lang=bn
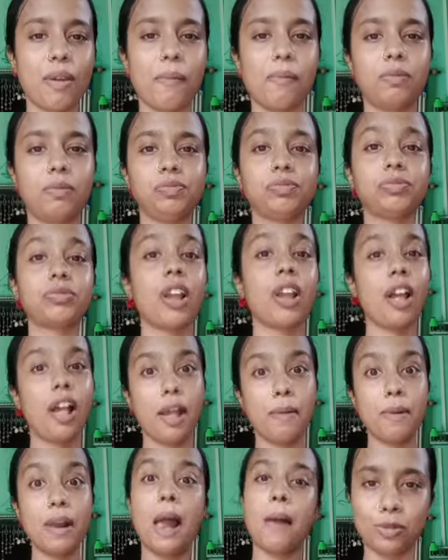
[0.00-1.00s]
আজকে
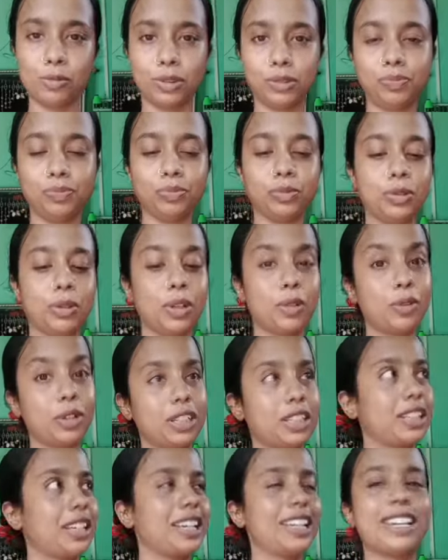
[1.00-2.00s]
বঞ্চিকেও দিয়েছিলাম
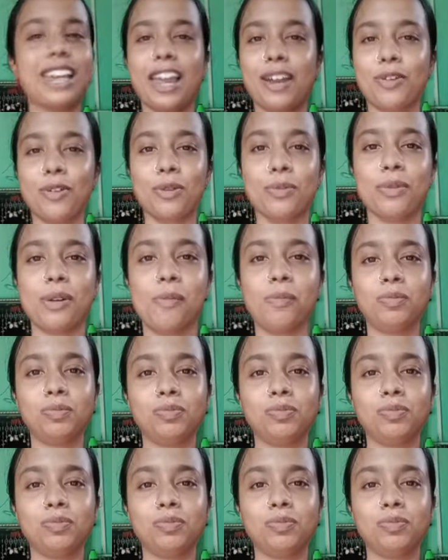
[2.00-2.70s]
টেস্ট